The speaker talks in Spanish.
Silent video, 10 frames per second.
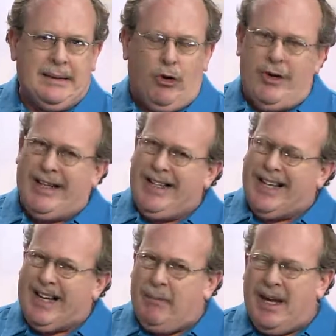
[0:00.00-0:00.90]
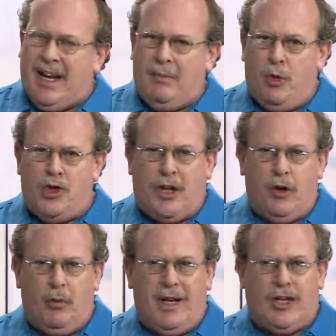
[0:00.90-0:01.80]
Hoy en día también muchas
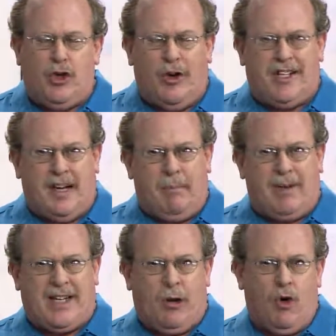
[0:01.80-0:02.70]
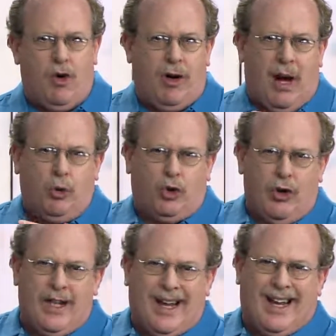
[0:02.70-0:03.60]
denominaciones han empezado con la
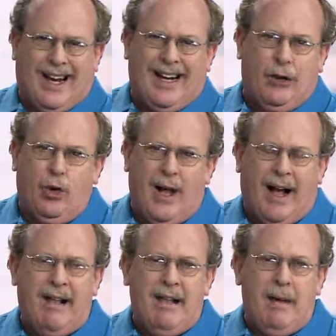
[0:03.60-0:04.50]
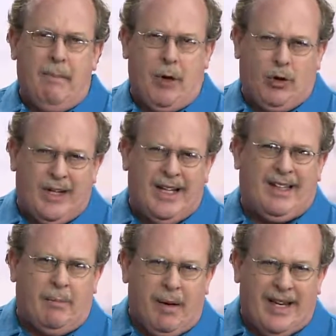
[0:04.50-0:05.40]
autoridad en la escritura, pero tienen
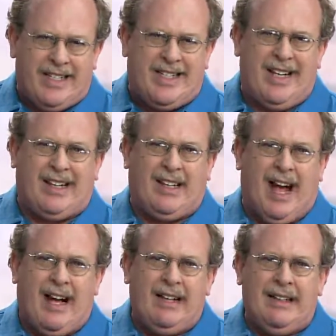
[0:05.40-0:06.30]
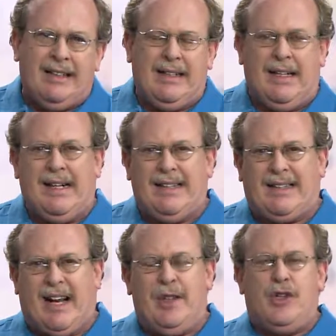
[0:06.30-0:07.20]
también cierta eh,
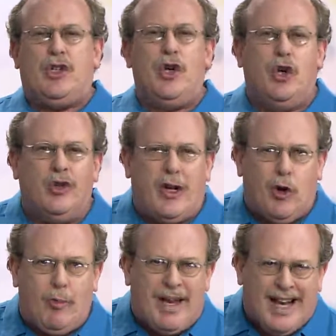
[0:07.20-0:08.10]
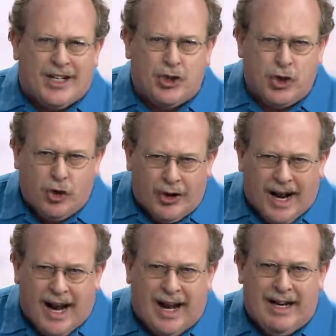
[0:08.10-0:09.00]
tradición
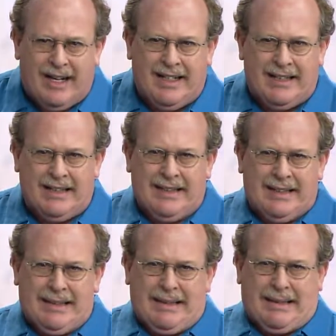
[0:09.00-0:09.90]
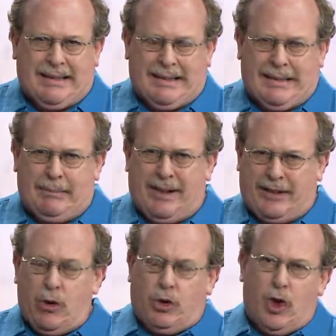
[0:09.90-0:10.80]
denominacional. Ah,
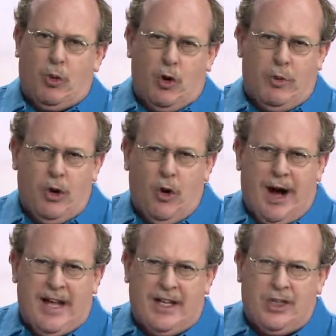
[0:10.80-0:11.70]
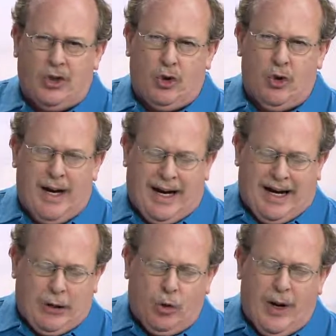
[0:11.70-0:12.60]
Martín Lutero volvió a esto, la
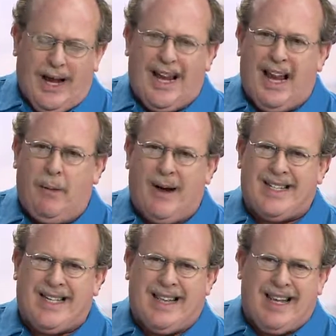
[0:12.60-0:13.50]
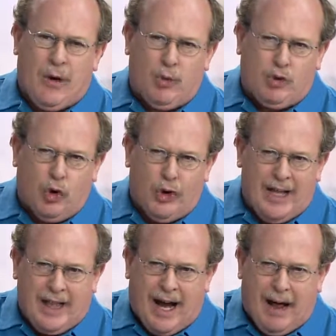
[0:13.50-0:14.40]
escritura es la base de
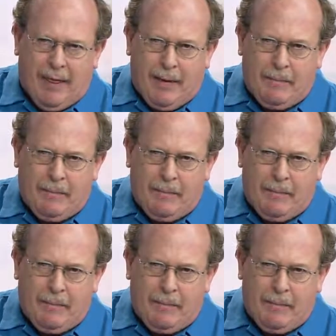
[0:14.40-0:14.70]
autoridad.